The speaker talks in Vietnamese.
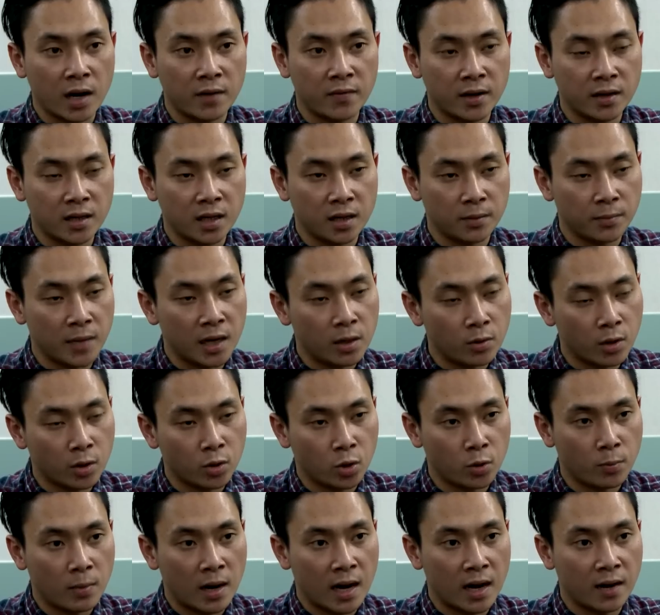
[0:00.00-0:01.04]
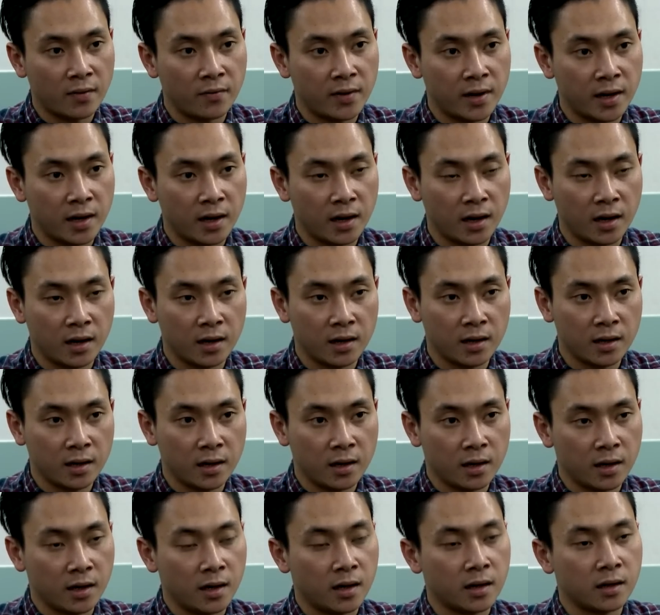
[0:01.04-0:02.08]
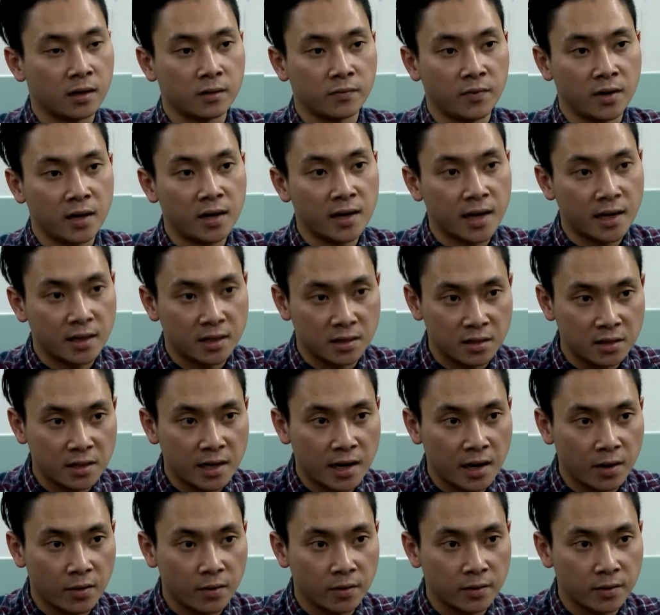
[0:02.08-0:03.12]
Vậy thì bình luận của bà về à, à vấn đề này thì như thế nào?